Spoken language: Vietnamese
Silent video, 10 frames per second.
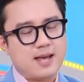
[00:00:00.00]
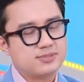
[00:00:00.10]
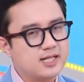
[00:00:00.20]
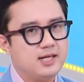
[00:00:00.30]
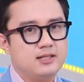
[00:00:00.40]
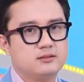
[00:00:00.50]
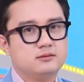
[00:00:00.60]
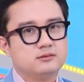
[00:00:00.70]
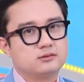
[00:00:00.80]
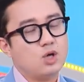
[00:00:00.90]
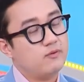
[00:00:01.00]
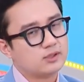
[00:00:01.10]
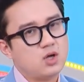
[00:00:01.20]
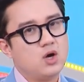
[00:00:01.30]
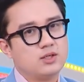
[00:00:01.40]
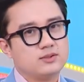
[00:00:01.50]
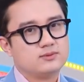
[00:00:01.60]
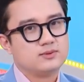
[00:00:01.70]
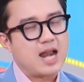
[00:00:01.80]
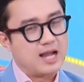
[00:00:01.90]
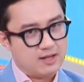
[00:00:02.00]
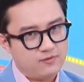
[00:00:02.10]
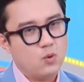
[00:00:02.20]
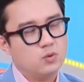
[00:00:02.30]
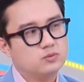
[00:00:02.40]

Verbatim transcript: em xê ừ. đối với tôi là nghề phụ.